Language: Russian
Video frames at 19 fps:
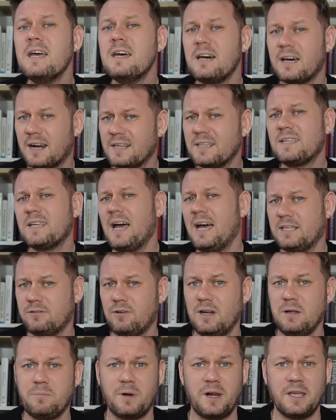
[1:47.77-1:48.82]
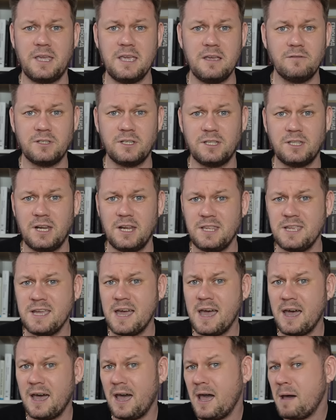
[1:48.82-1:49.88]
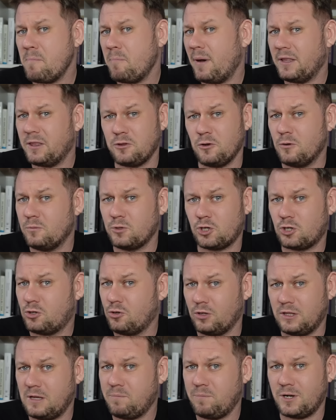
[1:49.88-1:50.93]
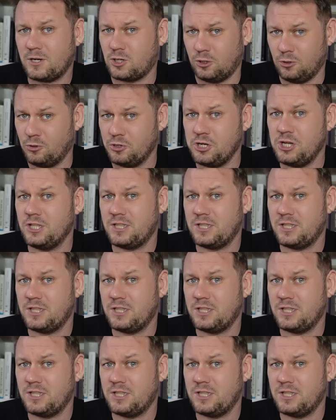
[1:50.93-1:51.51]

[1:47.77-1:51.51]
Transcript: рассказывали про Киев за три дня, а потом что-то пошло не